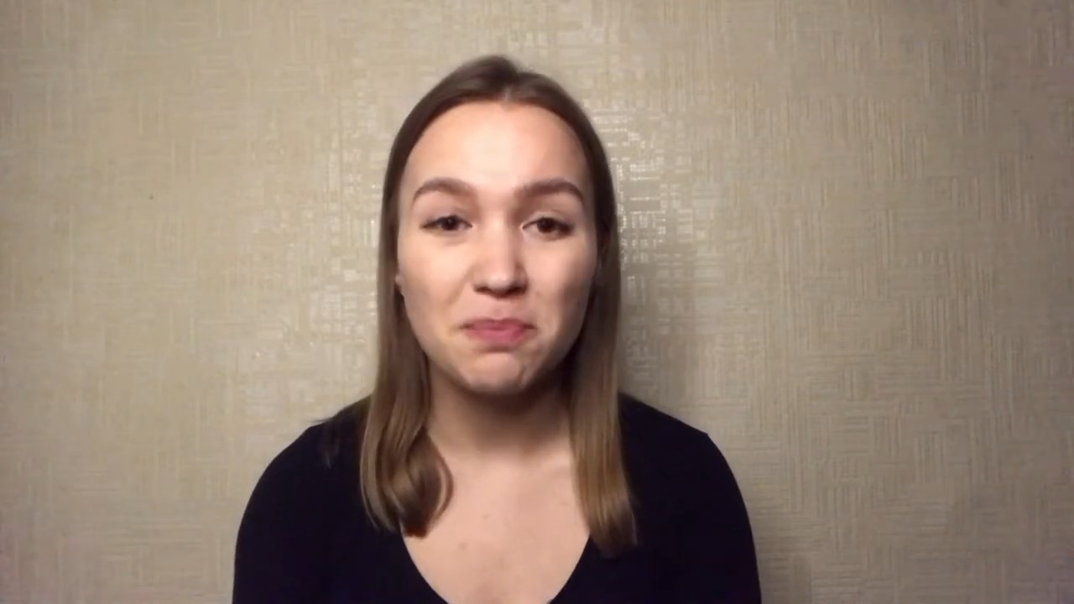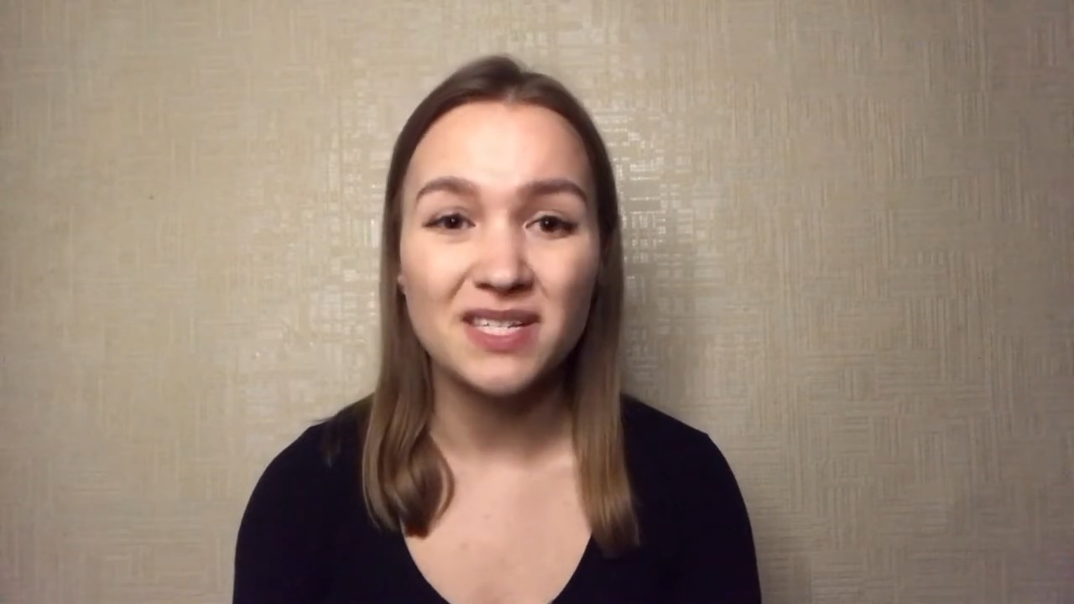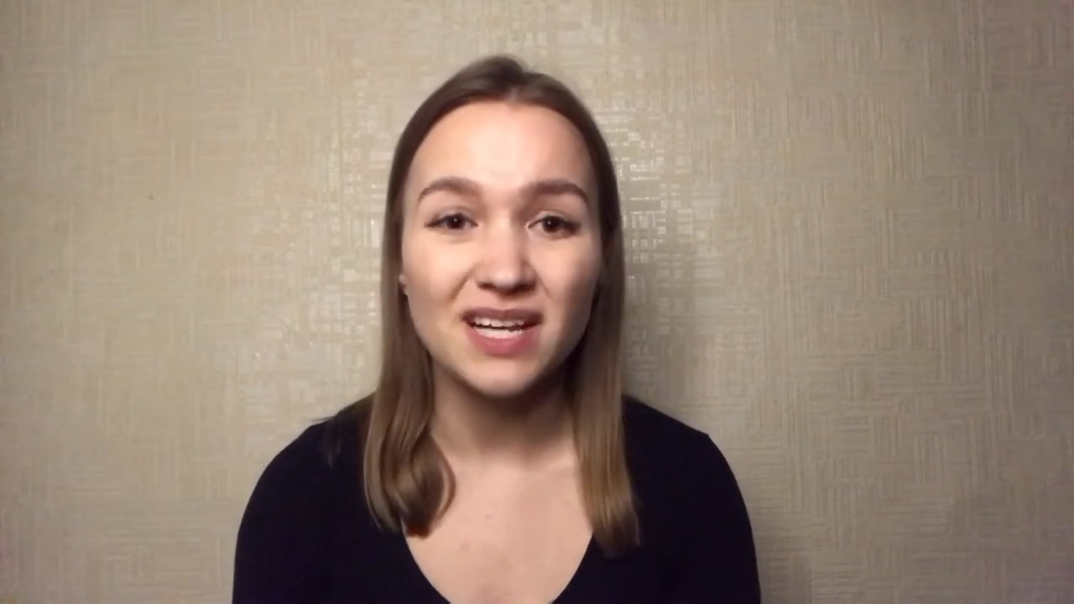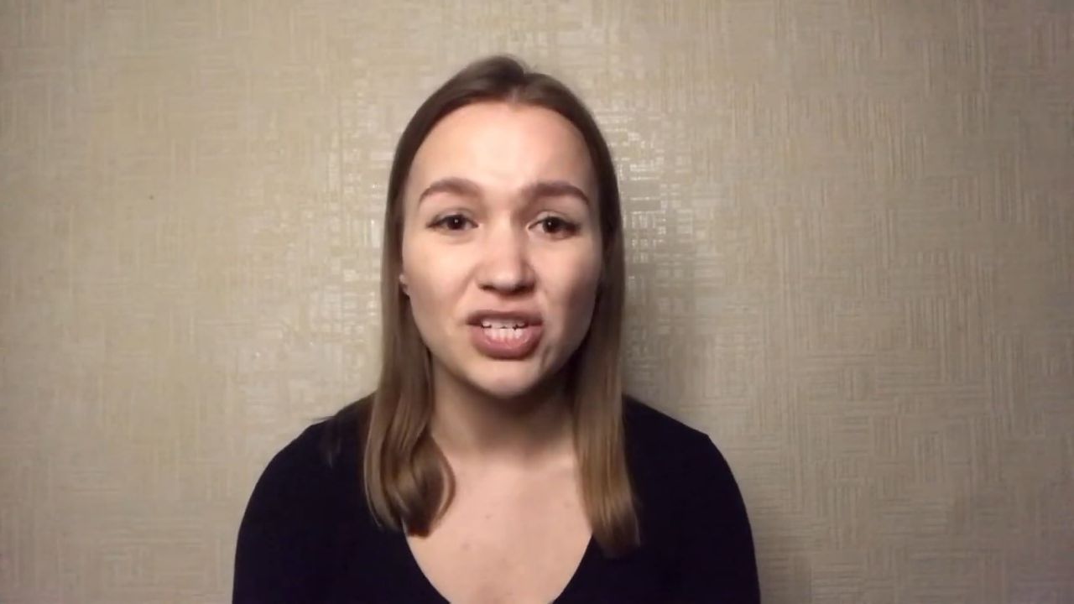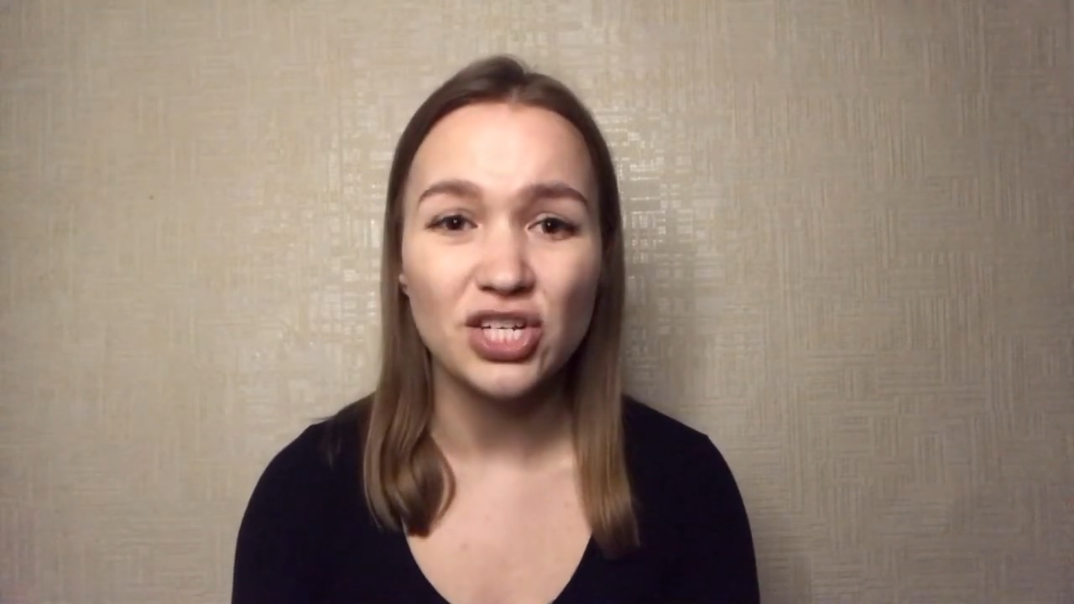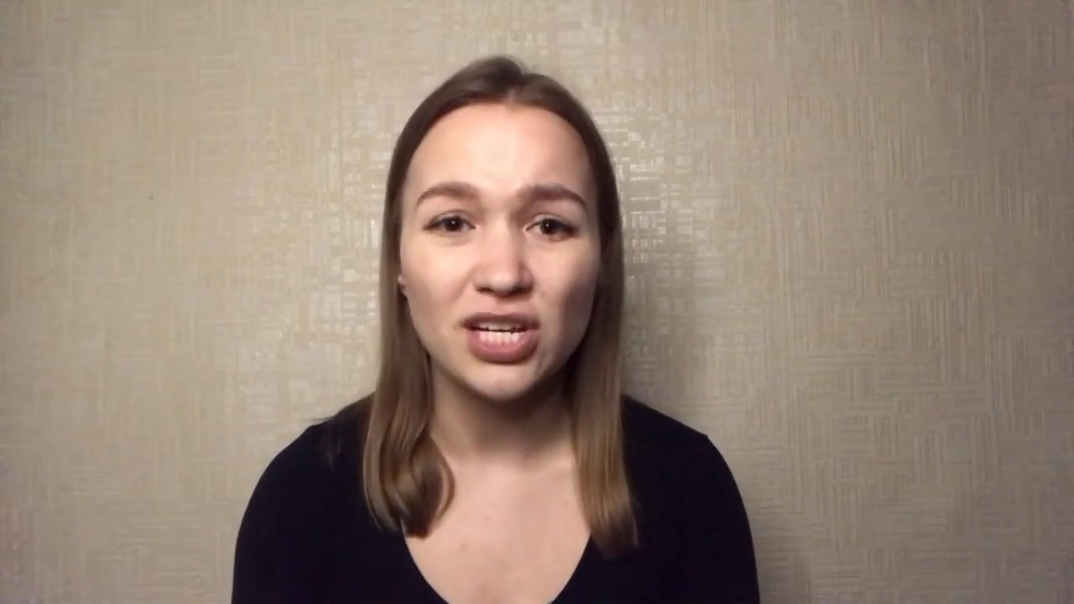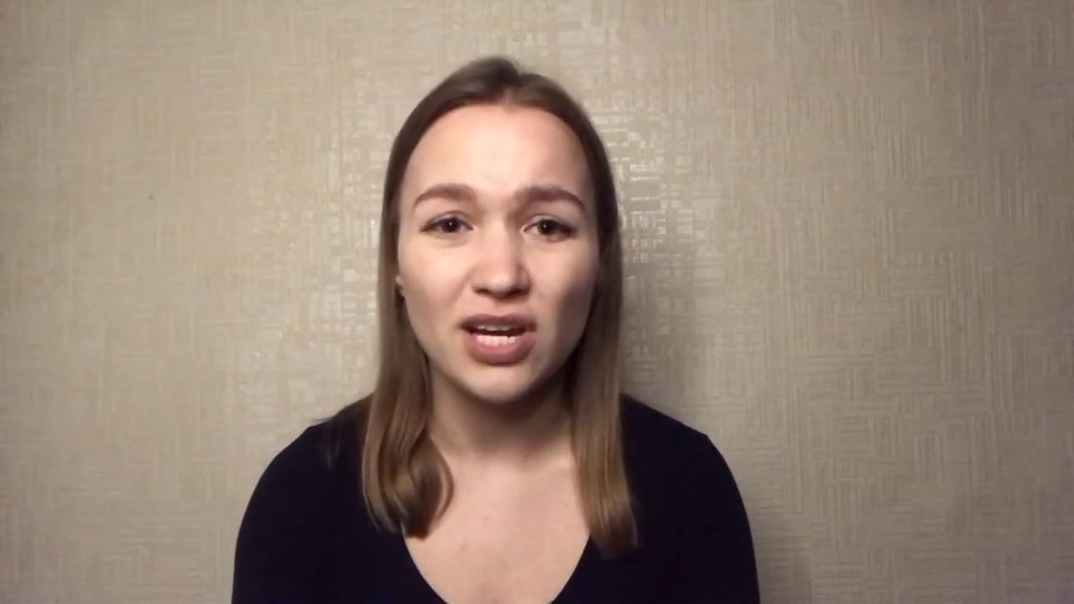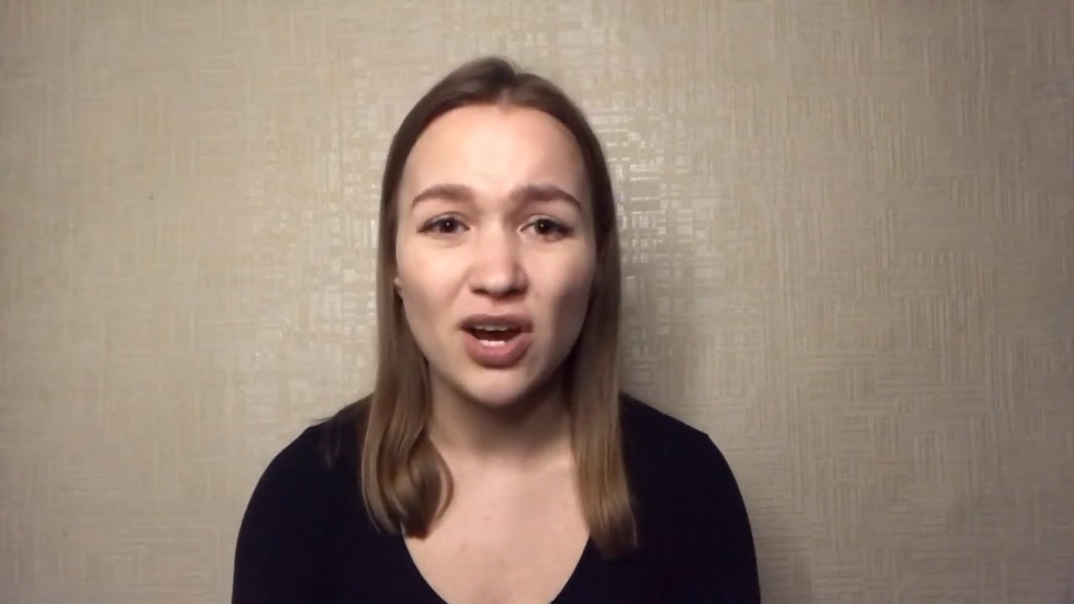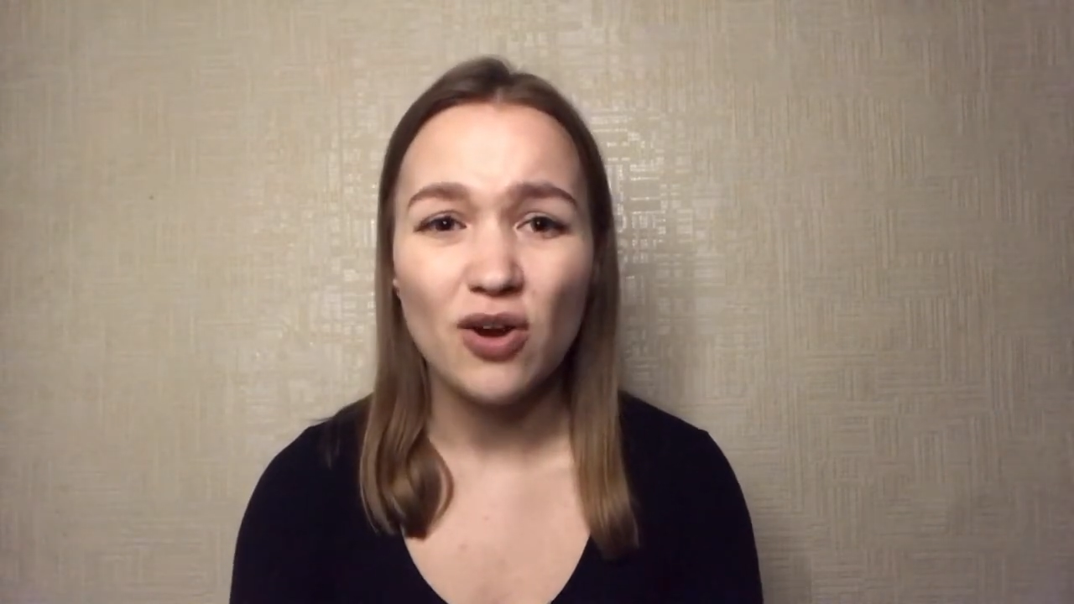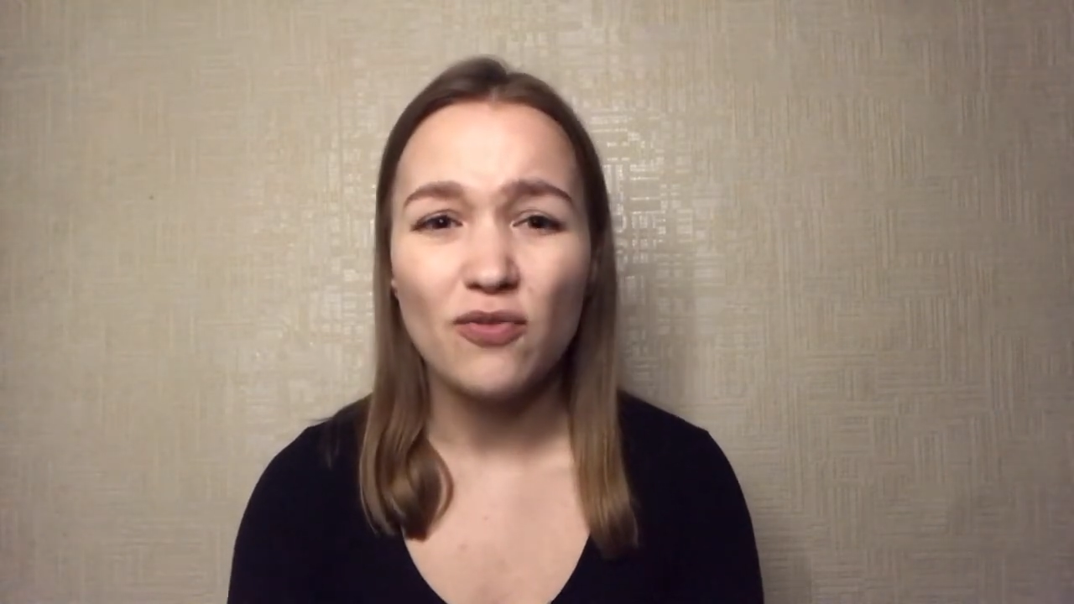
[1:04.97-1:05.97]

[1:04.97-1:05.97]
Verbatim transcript: подскочили,